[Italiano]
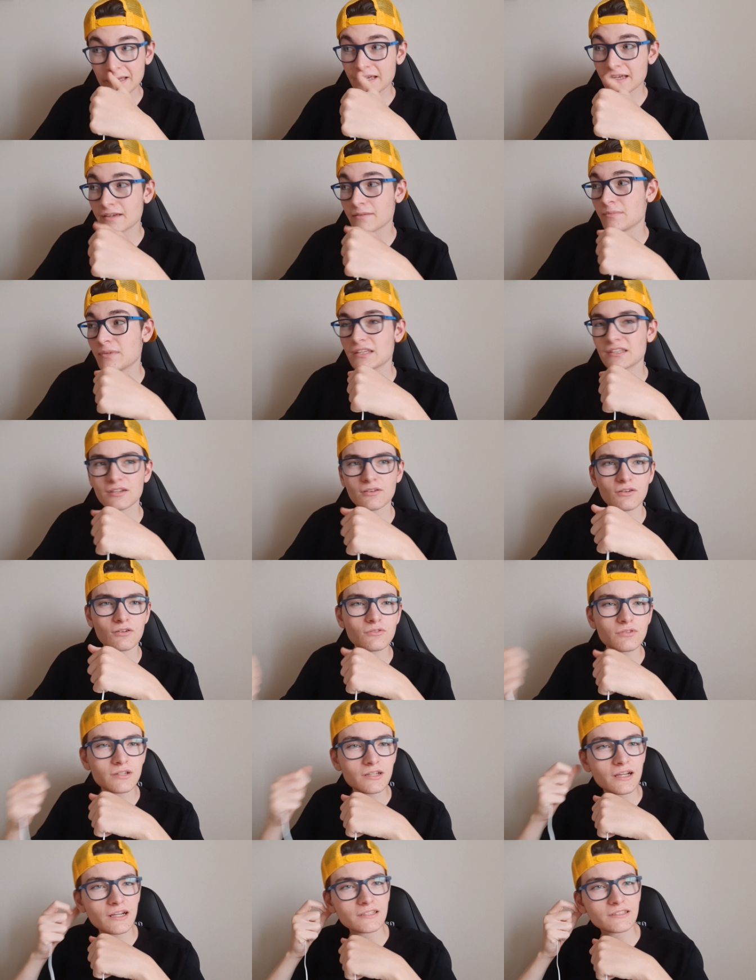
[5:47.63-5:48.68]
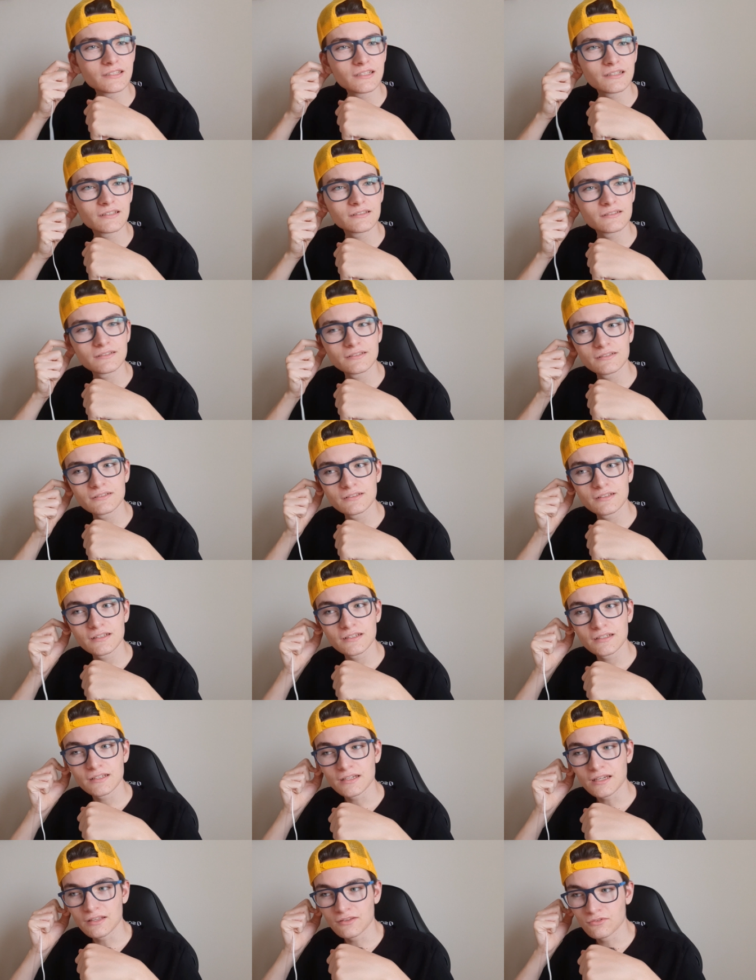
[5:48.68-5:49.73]
e mi entra qualcuno in casa,
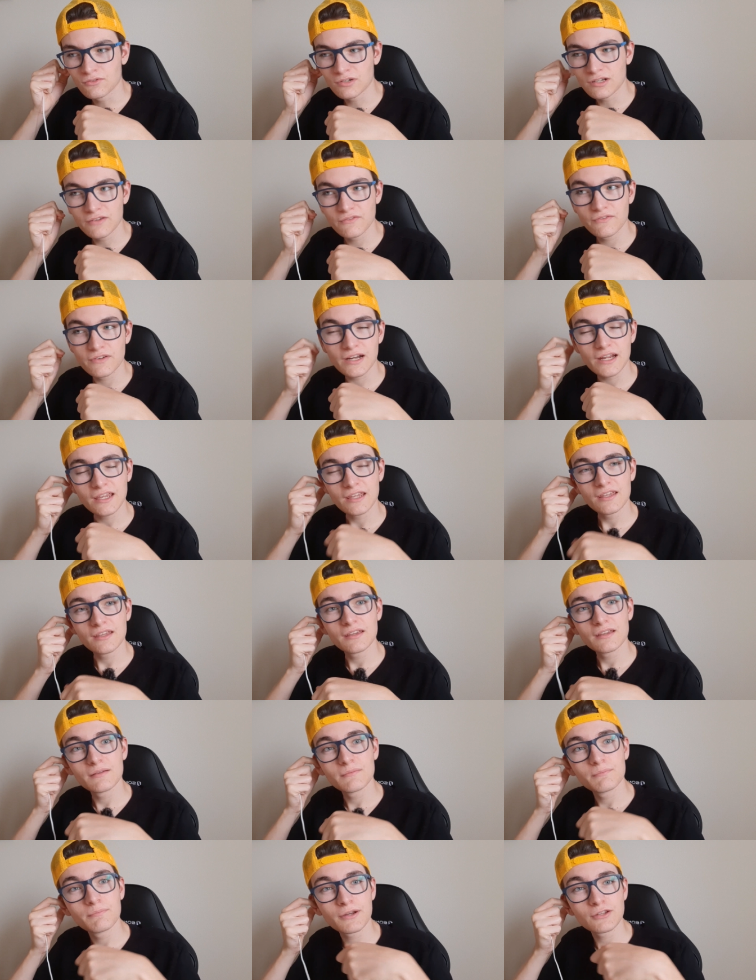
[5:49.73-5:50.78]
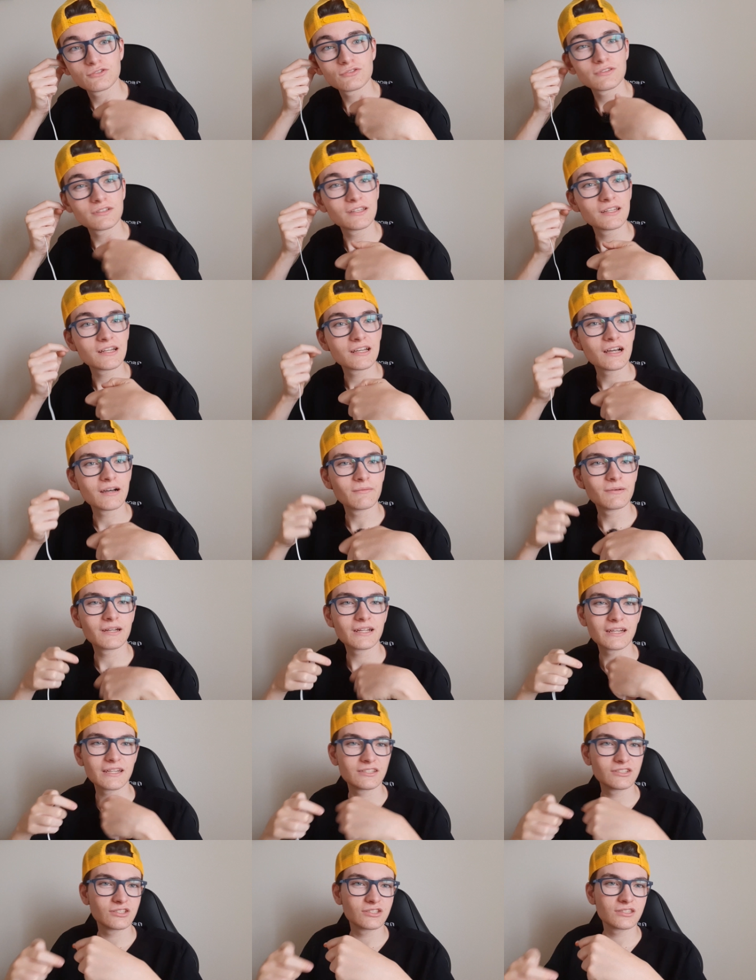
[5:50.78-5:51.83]
non avrei preso la telecamera e
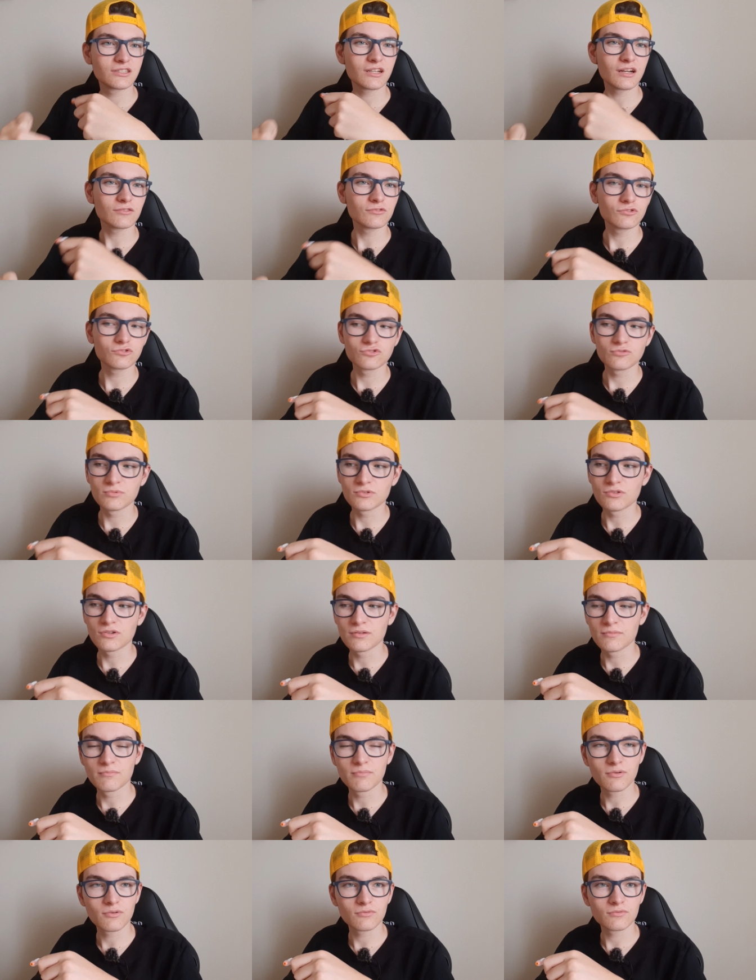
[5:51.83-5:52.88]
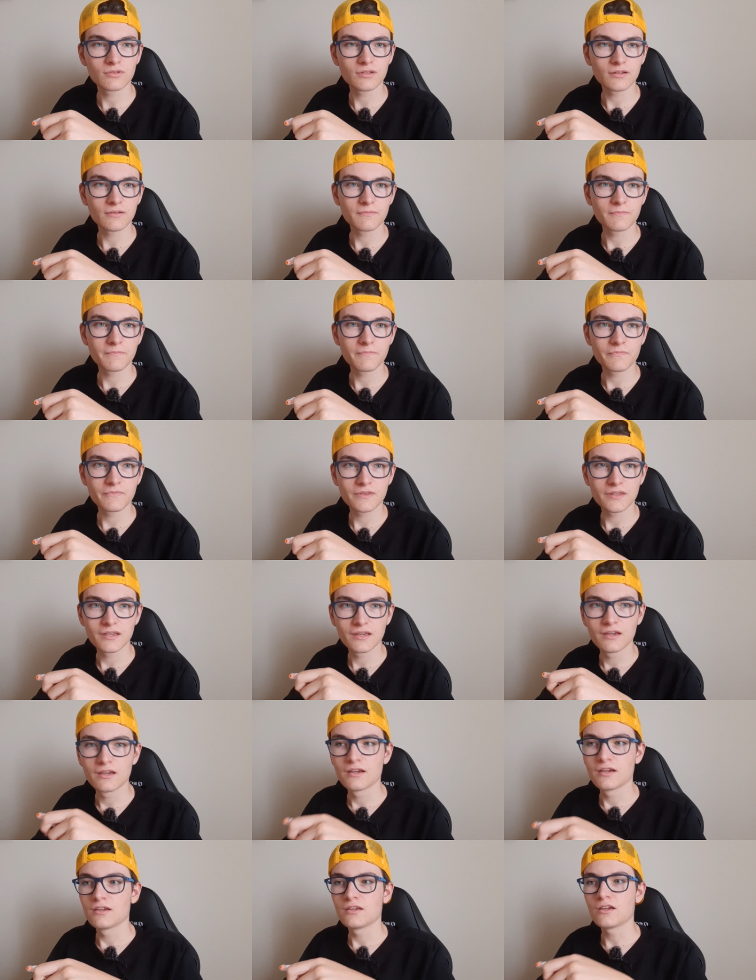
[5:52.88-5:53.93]
registrato subito le impronte.
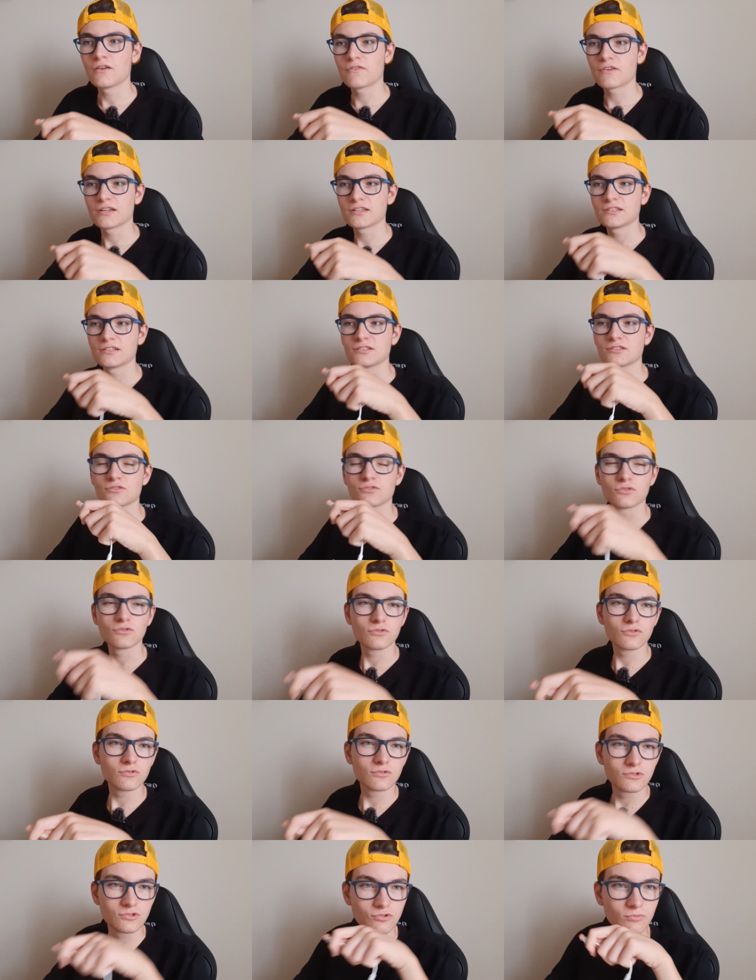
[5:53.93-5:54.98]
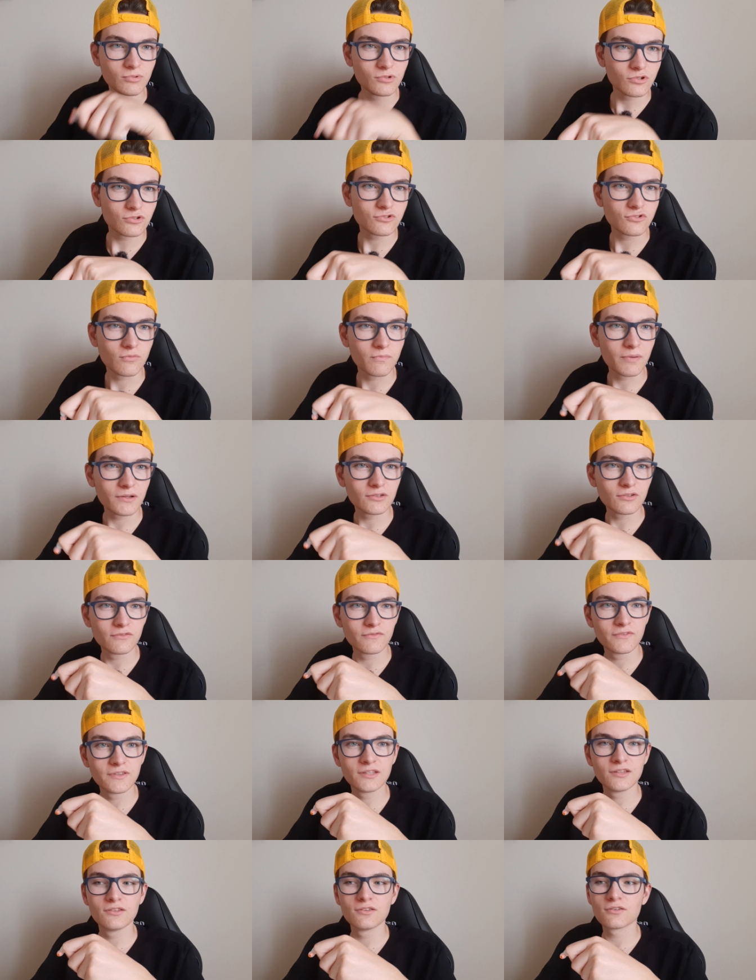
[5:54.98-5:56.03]
E avrei subito stoppato il
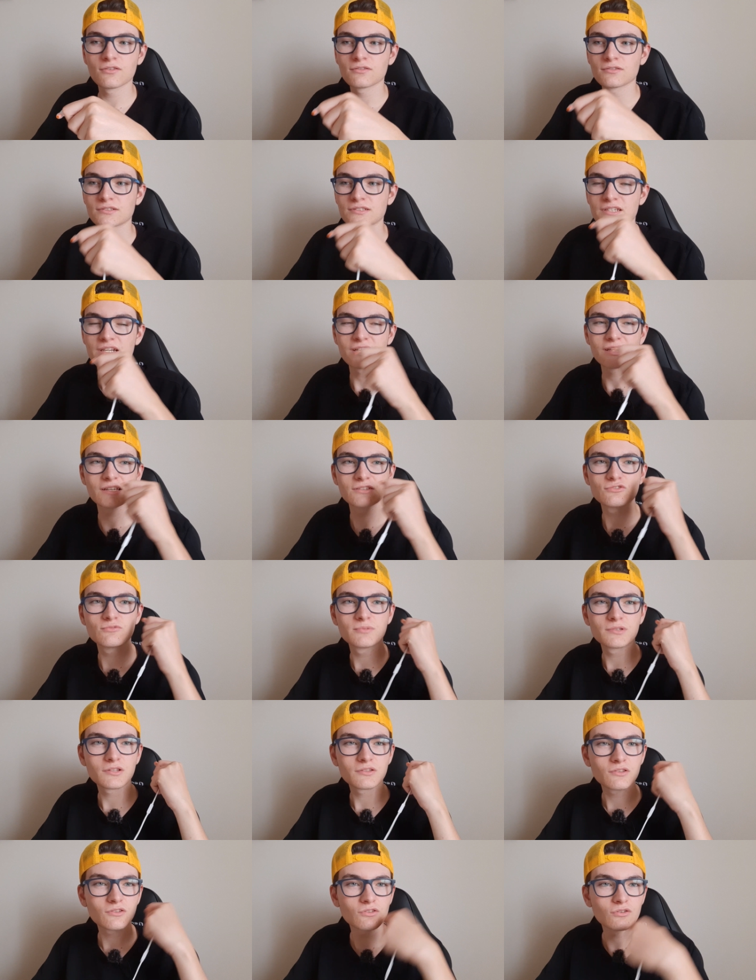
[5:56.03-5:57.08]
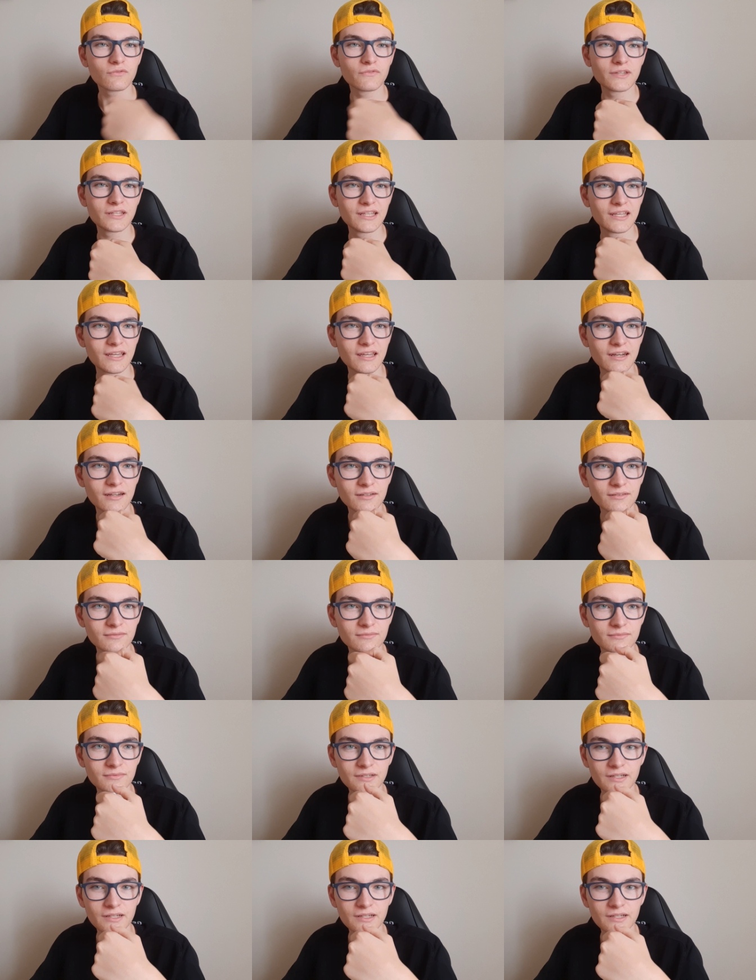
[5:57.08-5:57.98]
video, sarei subito andato a vedere,